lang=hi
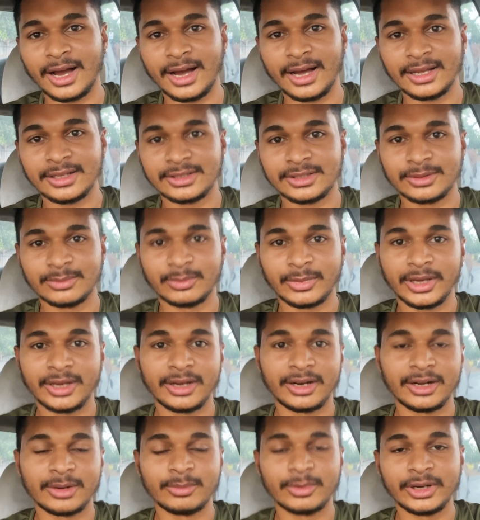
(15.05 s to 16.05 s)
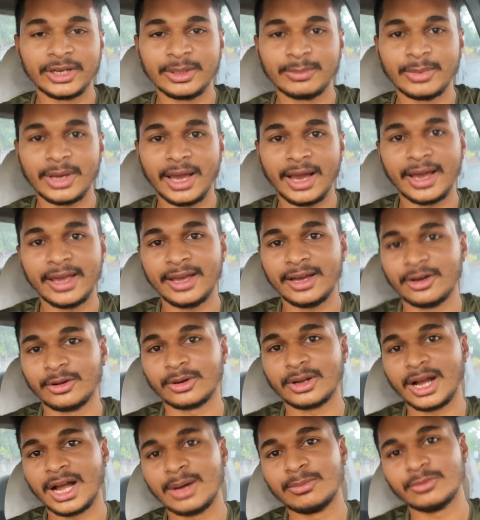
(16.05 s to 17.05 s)
आज मैं हड़बड़ी में आया और
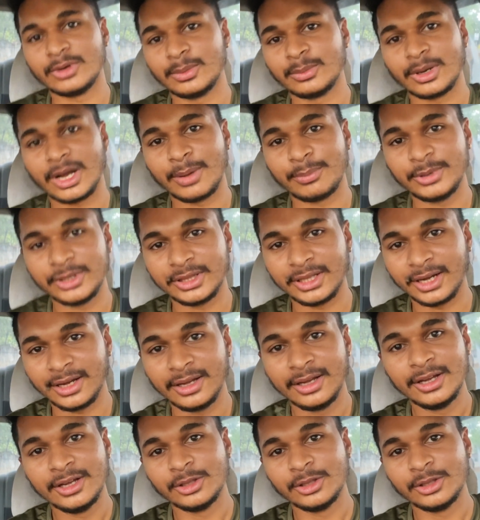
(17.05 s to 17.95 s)
काम वाम काफ़ी था